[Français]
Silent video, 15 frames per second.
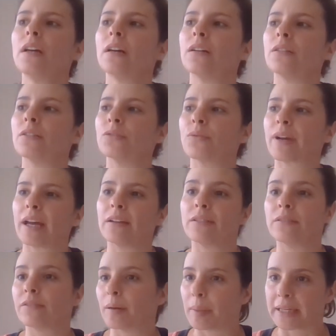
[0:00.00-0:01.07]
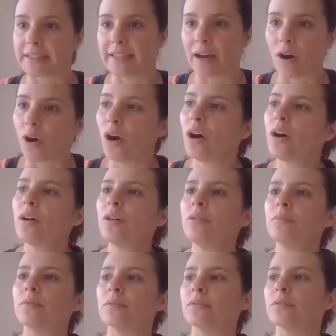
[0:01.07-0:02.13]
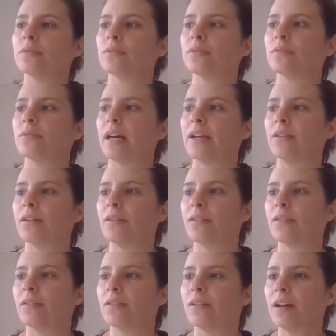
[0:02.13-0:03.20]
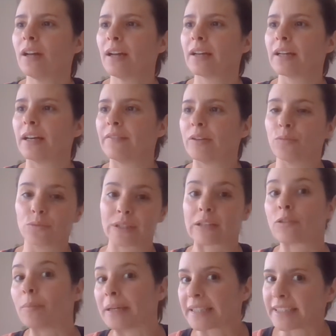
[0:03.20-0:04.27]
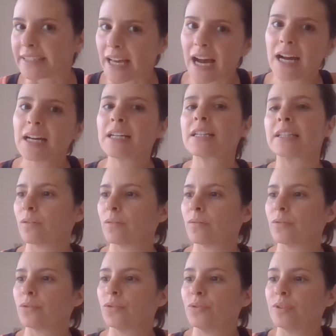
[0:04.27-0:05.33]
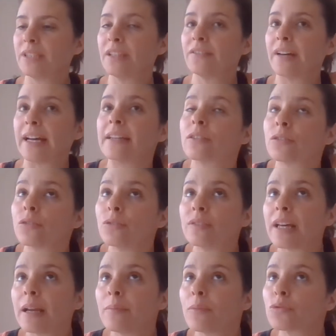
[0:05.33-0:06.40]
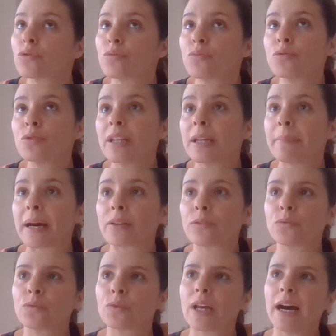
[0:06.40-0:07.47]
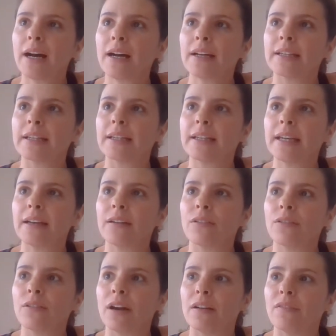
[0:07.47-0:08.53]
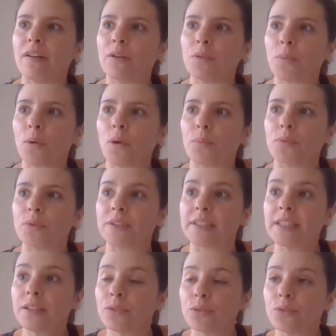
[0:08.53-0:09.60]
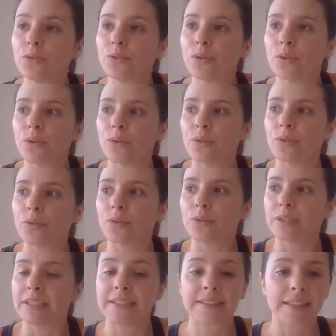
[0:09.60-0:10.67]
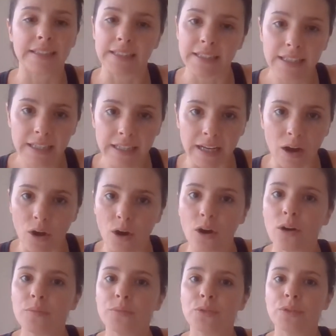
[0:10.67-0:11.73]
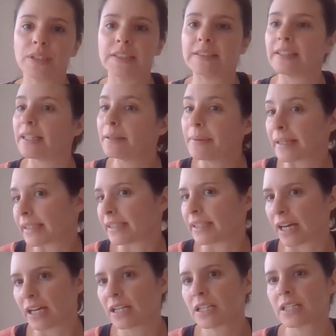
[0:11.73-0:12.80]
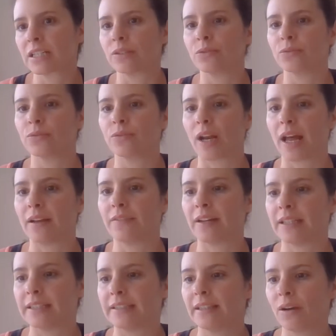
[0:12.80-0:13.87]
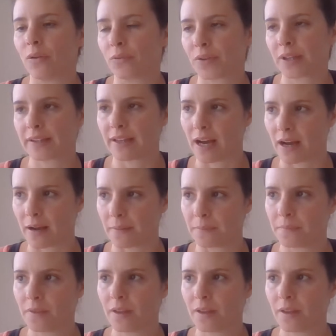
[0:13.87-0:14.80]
donc elle fabrique des robes, elle va lui montrer son maquillage. Denis va être totalement subjugué par tout ça et euh, elle va lui proposer de euh, d'essayer les robes, de d'essayer maquillage et de voilà, elle va l'aider en fait à,